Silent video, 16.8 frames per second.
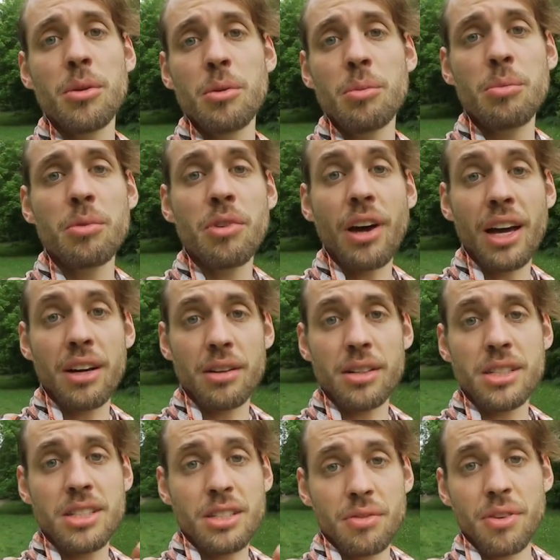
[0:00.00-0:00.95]
äh,
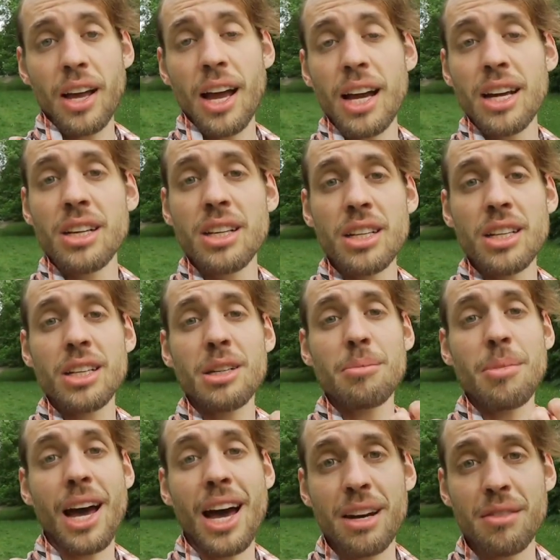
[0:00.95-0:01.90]
diese Frage
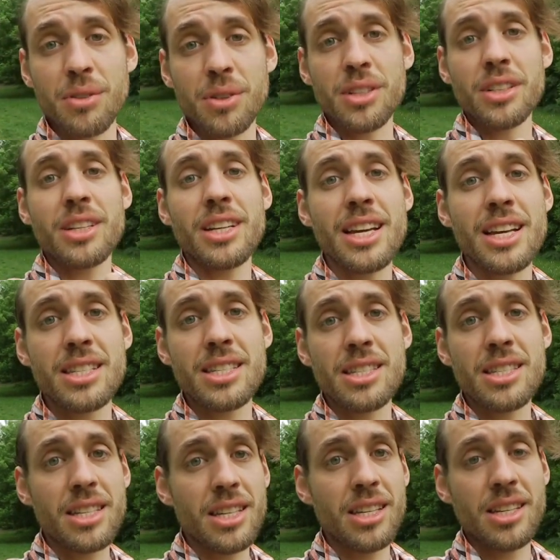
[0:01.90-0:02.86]
beantwortet
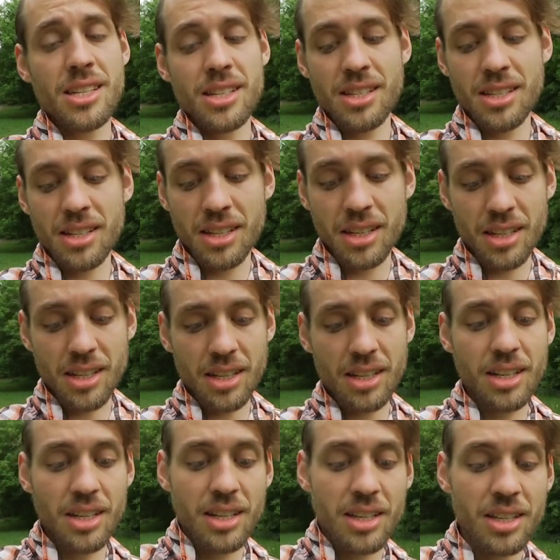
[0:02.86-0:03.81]
es nicht, äh,
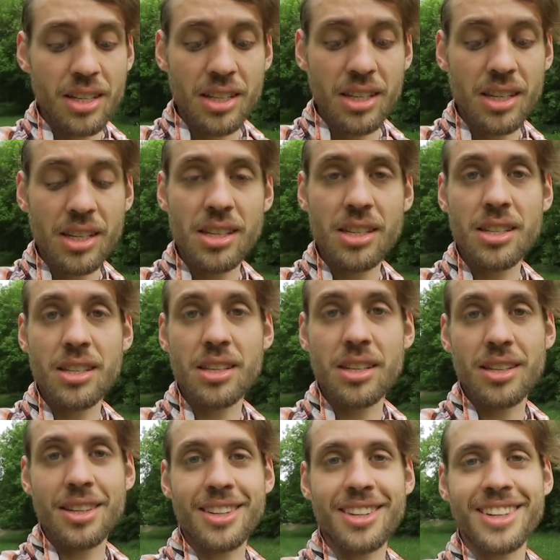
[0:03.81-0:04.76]
nicht
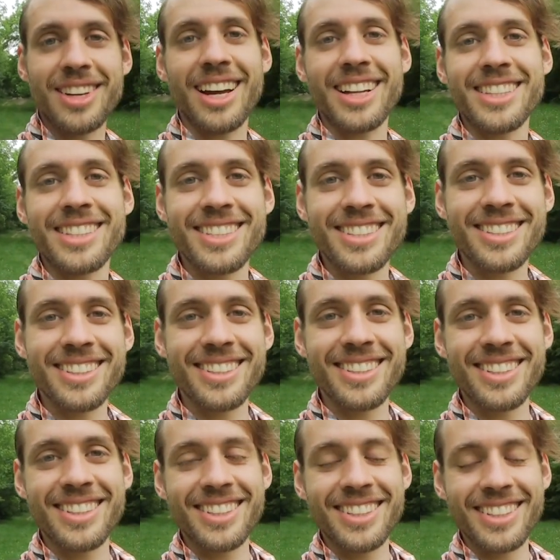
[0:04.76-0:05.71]
äh, ganz.
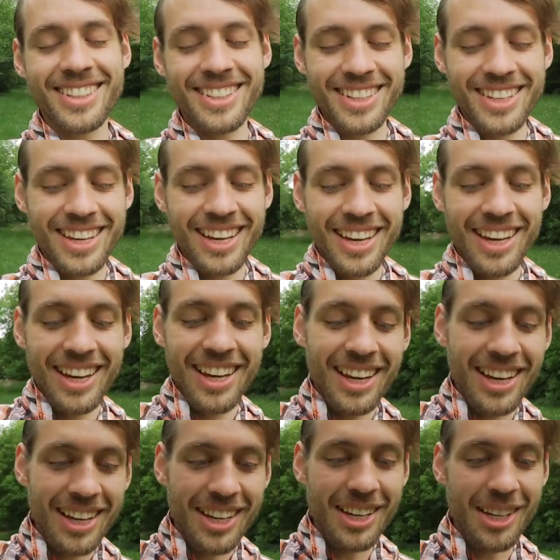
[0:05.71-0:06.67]

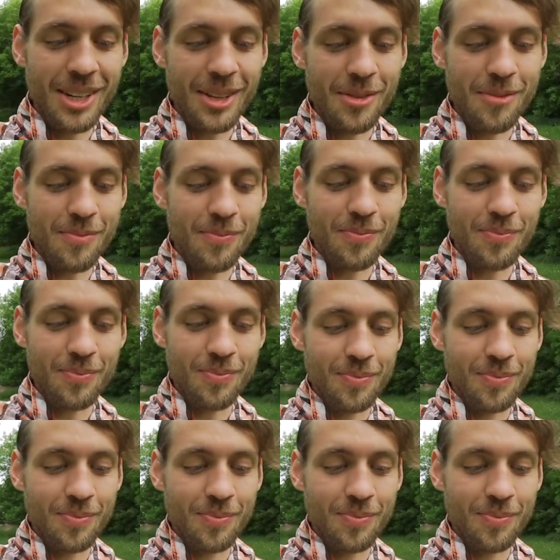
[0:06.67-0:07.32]
Ähm,